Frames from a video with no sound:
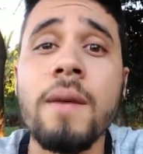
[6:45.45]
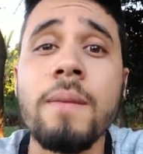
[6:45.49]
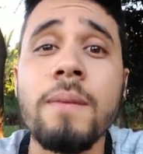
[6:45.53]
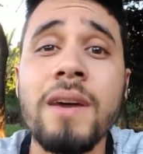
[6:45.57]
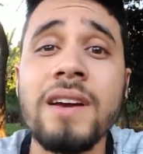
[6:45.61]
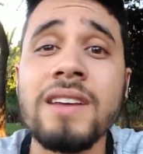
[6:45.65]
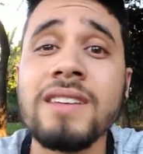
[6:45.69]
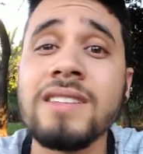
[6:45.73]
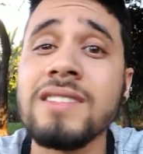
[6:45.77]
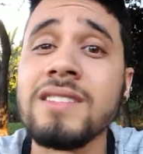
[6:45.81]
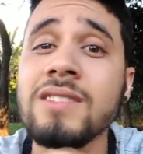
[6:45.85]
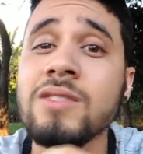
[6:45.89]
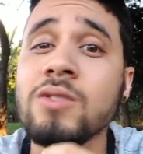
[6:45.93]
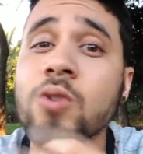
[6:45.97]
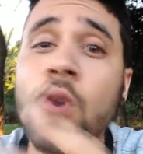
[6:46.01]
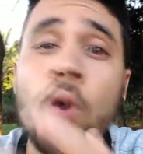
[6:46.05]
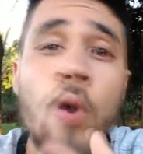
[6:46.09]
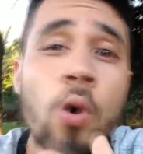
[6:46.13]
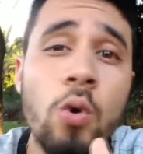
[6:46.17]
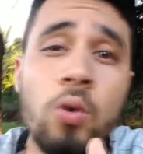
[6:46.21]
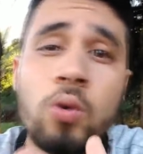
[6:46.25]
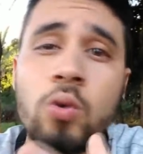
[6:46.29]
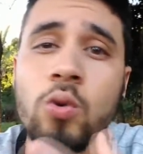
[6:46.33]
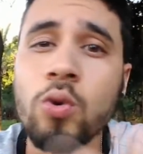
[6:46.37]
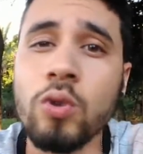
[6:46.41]
Mas
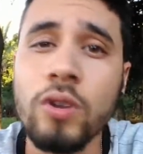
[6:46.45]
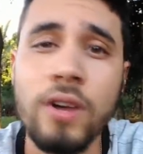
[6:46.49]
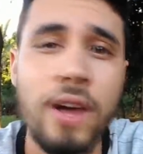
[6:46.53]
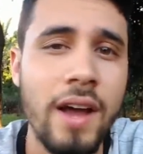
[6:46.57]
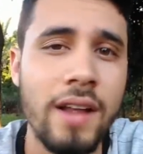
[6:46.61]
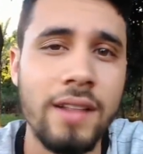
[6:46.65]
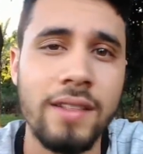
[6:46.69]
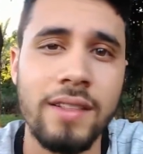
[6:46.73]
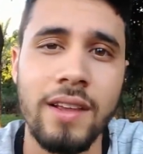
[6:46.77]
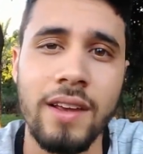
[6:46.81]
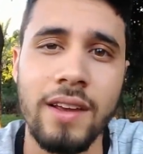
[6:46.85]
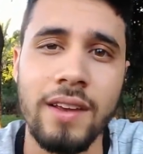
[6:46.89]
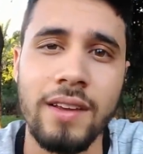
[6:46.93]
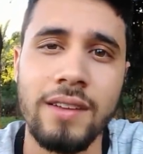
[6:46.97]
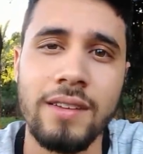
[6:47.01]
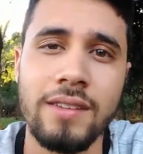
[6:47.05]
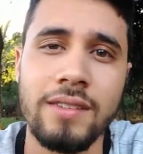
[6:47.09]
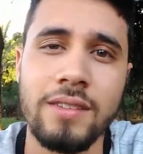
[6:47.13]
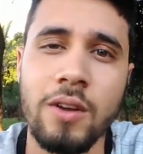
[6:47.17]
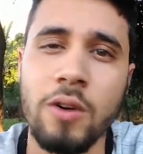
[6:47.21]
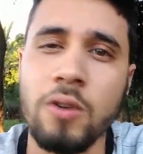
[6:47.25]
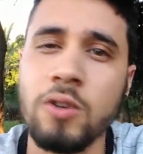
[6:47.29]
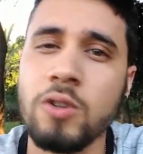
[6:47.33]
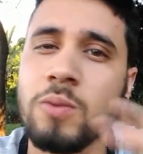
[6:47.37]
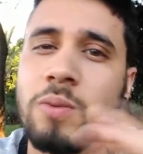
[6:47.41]
todo lugar tem.
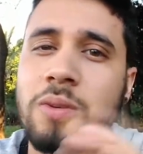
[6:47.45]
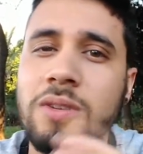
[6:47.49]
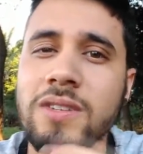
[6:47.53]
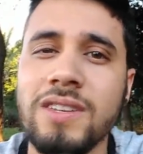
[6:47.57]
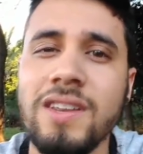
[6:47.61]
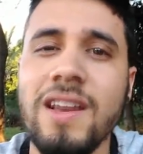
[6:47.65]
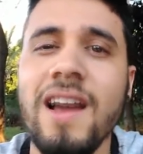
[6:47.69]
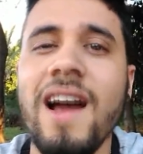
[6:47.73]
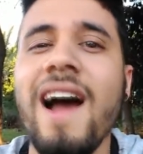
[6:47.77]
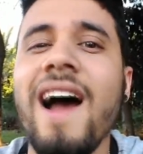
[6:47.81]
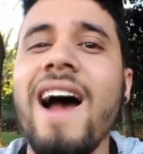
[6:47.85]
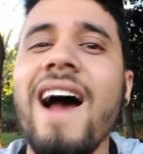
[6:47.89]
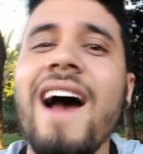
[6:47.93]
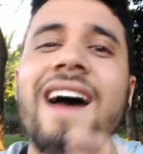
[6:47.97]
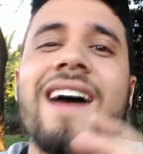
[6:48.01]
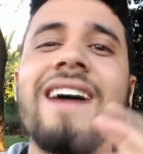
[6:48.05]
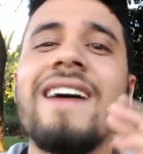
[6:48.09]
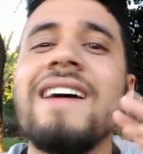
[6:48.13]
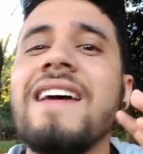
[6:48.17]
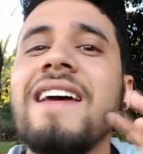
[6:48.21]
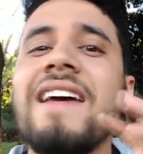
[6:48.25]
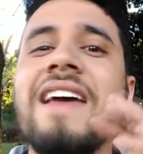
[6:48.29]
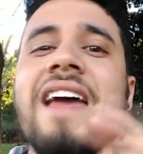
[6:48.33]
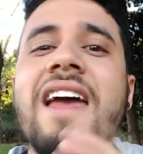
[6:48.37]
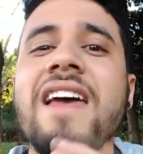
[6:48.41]
Então, tipo assim, ah,
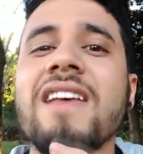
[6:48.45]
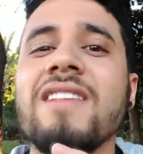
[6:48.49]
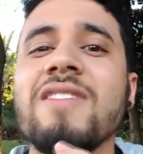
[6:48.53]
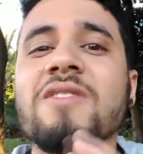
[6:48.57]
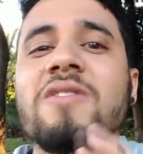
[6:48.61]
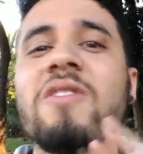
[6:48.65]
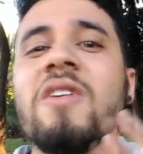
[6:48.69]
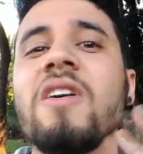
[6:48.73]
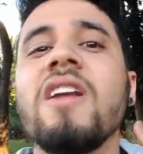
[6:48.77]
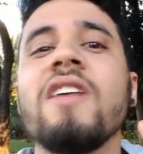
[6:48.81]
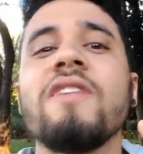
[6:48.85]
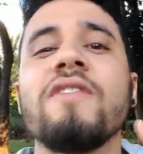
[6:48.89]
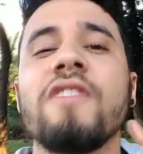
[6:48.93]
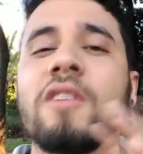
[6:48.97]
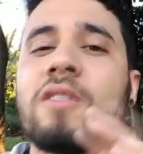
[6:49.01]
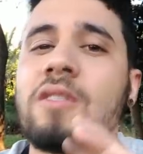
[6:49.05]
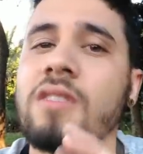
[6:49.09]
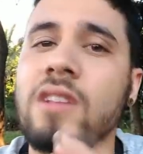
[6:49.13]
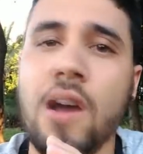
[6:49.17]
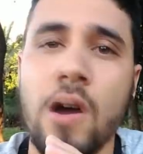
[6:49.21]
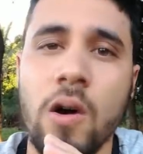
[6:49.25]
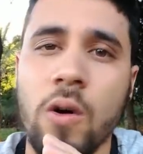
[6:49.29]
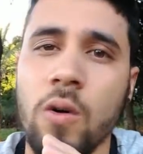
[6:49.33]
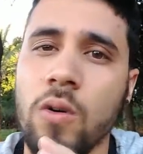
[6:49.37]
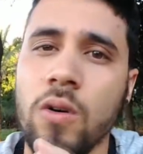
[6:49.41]
é só na. Fa...
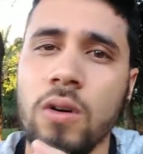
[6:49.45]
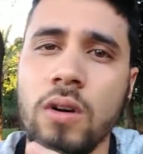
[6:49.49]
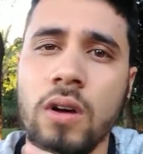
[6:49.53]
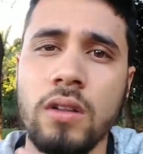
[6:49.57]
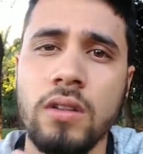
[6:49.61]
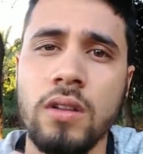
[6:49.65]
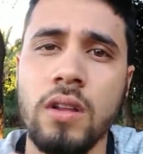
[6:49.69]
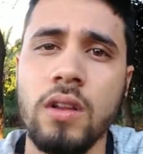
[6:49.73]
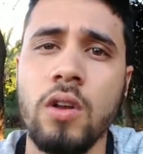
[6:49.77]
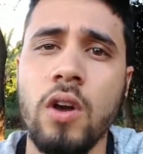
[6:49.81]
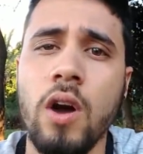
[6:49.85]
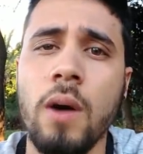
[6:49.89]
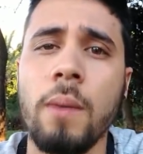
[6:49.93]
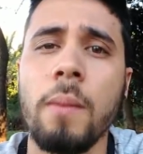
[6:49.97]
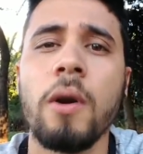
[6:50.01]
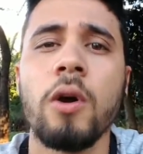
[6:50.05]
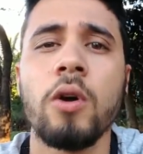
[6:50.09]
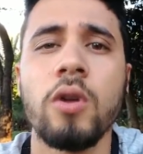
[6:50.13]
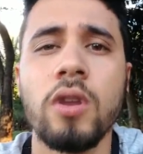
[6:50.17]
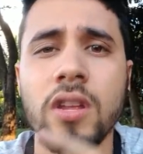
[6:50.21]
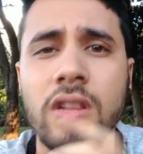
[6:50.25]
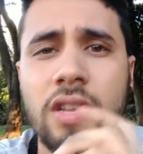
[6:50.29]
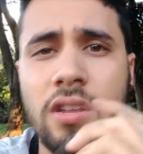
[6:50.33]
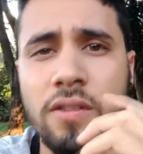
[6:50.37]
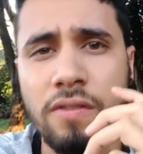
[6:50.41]
Não, entendeu? A
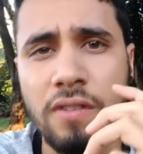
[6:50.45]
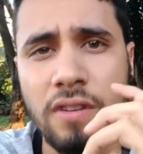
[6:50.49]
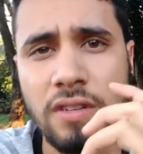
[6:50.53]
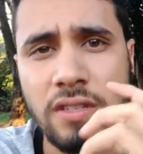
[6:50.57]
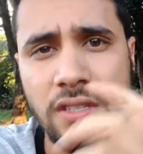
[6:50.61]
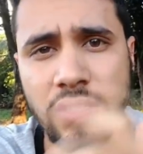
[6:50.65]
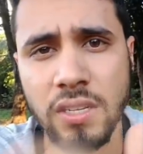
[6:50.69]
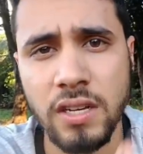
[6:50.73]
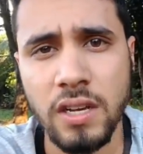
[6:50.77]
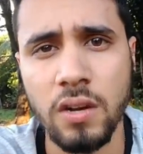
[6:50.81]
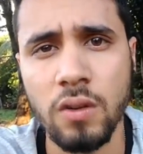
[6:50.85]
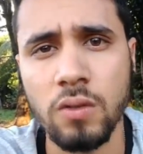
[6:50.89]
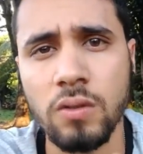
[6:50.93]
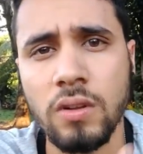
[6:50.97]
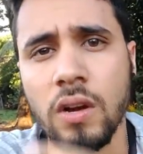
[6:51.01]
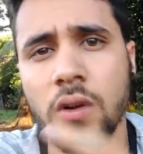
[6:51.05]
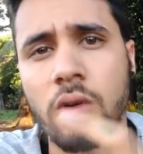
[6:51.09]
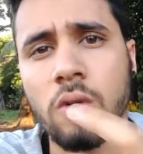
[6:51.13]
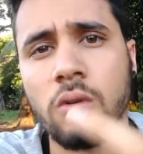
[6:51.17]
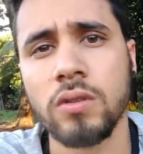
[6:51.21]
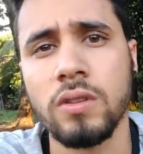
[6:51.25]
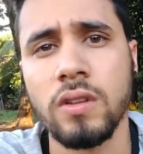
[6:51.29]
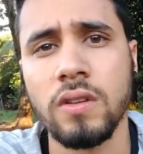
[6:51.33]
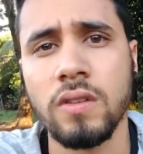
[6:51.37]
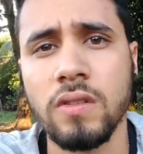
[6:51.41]
maioria tá fazendo, tá
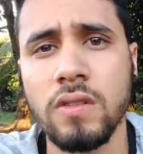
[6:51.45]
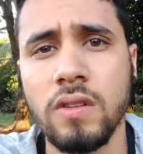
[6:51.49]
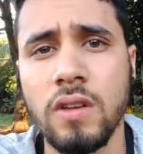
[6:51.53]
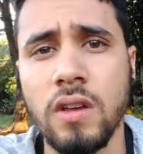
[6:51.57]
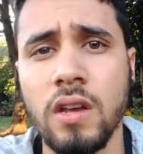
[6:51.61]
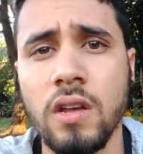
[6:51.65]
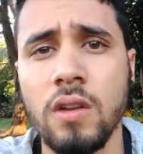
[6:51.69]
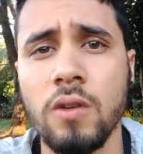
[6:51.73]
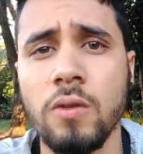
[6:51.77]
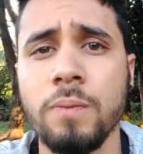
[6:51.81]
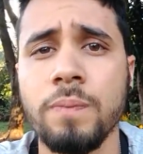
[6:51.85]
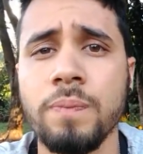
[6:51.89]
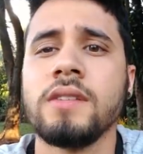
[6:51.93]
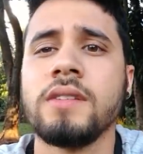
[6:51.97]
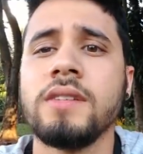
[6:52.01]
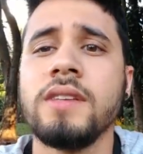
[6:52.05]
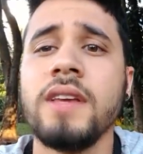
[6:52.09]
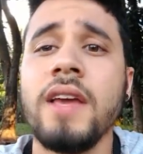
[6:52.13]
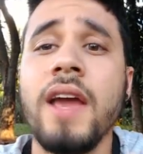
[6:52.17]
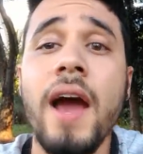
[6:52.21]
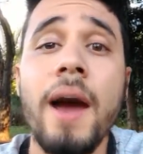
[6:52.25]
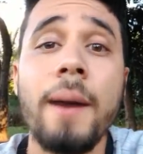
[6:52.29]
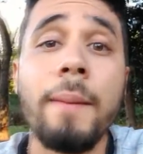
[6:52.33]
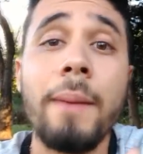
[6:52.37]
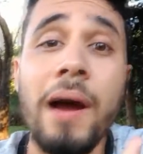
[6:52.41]
acontecendo.
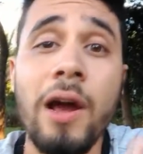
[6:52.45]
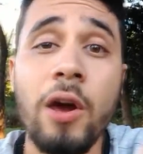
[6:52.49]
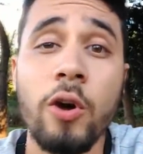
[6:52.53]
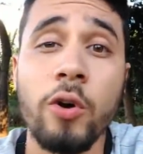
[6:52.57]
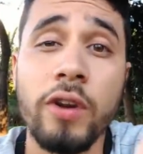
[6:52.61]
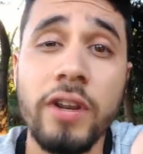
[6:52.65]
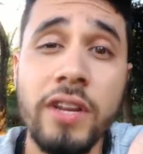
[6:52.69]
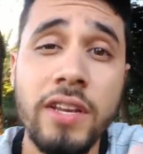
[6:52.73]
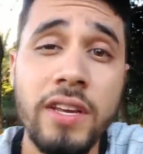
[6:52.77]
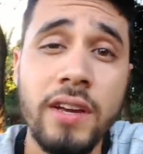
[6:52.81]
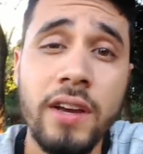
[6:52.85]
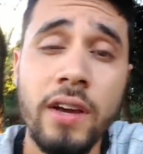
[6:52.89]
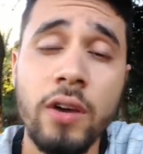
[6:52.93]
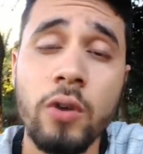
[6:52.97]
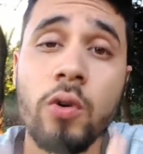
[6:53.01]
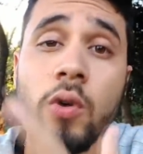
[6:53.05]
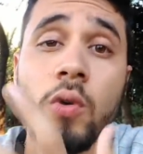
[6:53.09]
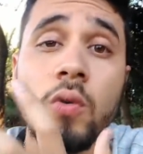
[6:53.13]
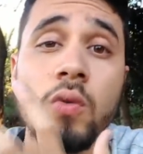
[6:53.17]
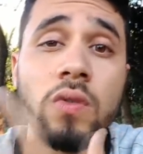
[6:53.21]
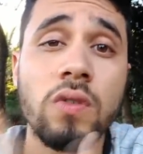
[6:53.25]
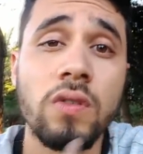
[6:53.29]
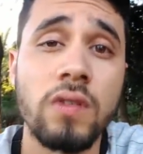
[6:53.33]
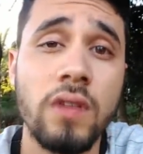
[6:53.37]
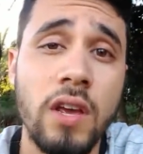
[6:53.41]
Se é a maioria, eu
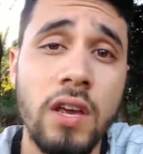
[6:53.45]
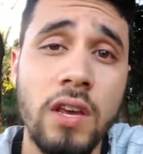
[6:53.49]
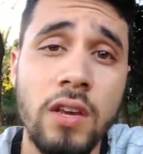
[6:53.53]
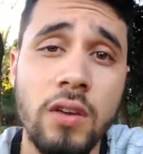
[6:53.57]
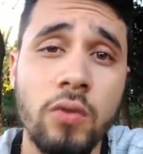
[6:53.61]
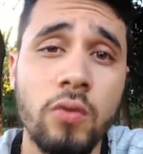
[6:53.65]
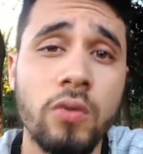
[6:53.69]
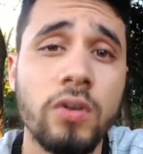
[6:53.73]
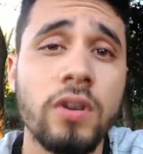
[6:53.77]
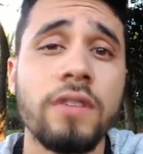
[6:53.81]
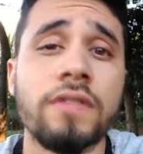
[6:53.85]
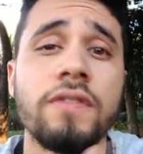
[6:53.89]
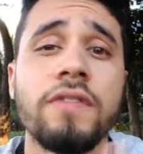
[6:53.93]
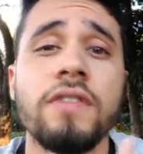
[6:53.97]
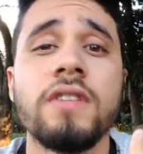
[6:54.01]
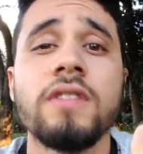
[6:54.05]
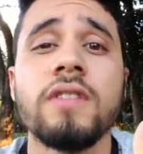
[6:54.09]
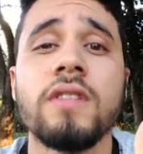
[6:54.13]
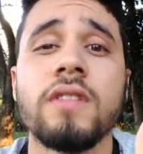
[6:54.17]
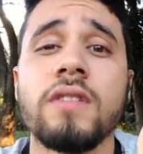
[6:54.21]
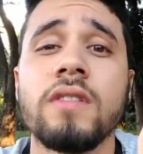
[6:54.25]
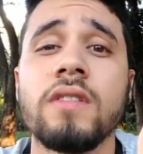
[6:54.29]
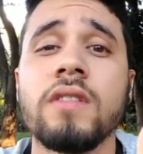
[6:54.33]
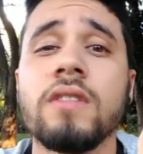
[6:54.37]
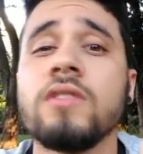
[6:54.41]
não sei. Eu nunca fiz
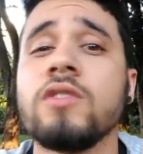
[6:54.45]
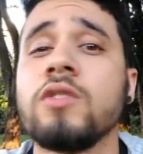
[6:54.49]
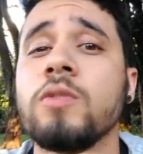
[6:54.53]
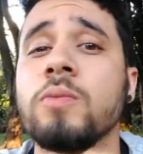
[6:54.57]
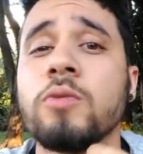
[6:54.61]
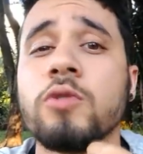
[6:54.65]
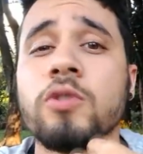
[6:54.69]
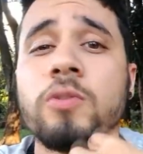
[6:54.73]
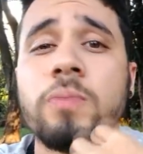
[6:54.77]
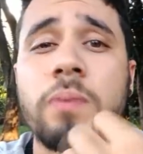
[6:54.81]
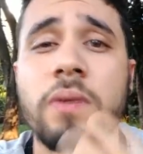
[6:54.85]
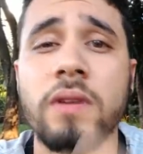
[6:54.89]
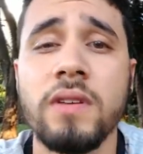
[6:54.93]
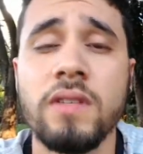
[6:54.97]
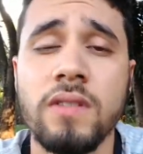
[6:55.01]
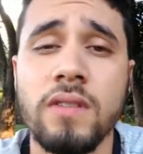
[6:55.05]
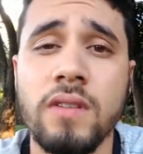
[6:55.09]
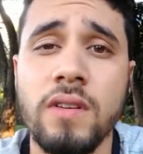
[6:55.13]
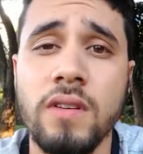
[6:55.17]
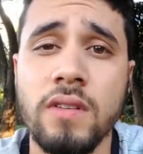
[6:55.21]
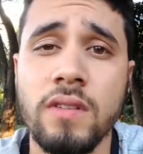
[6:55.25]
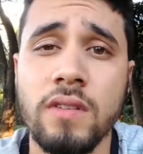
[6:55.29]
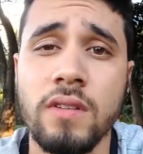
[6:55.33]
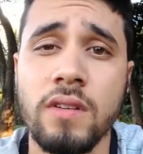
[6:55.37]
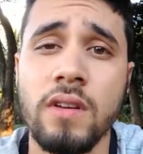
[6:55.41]
esse tipo de
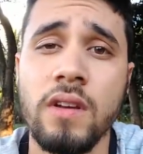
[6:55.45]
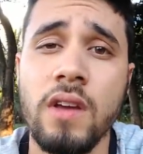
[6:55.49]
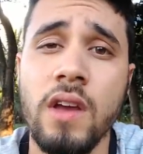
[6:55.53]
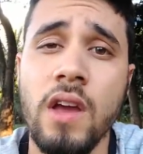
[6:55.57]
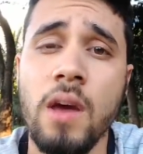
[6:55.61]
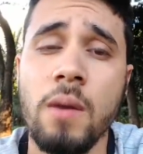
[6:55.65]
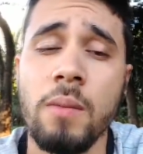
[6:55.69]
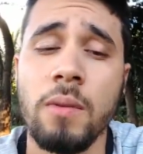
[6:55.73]
pesquisa.